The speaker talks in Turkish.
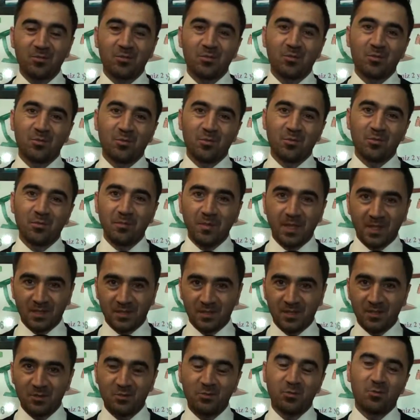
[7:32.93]
Sözü
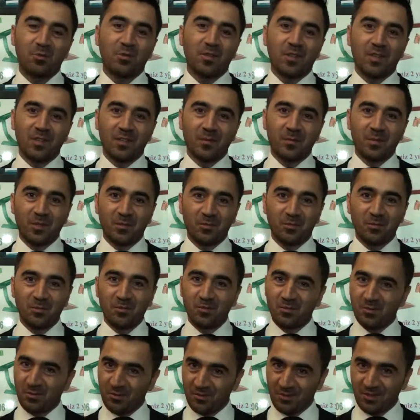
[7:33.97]
merkez stüdyolarına
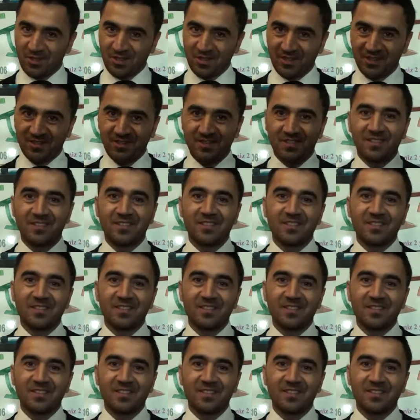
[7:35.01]
bırakıyoruz. Hoşçakalın.